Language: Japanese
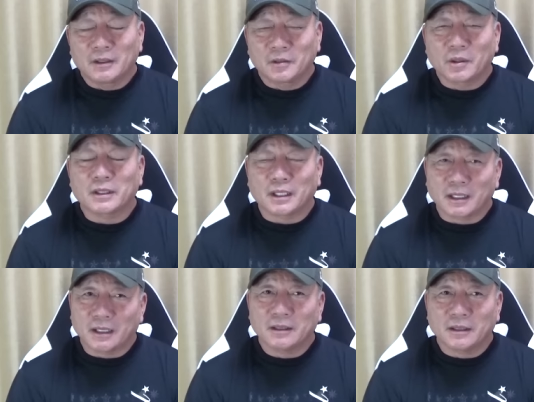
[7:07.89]
取れた
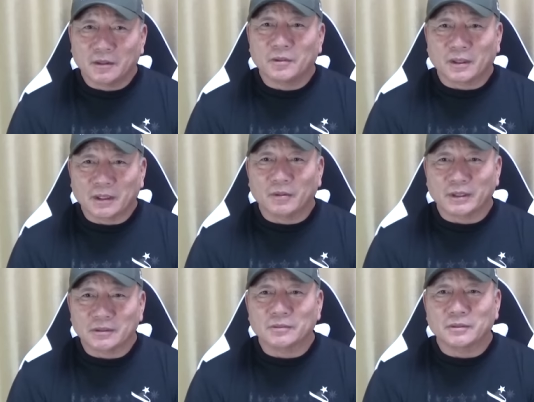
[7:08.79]
かなっていうような気
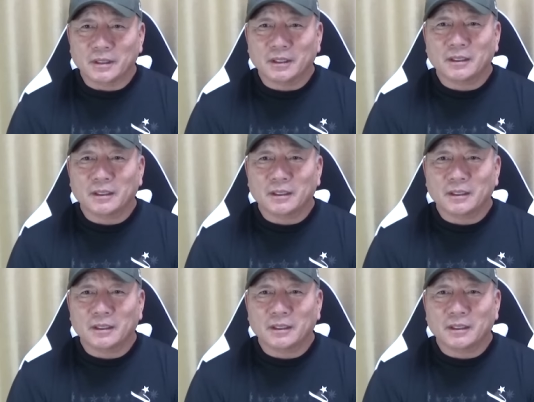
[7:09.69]
はするね。まあ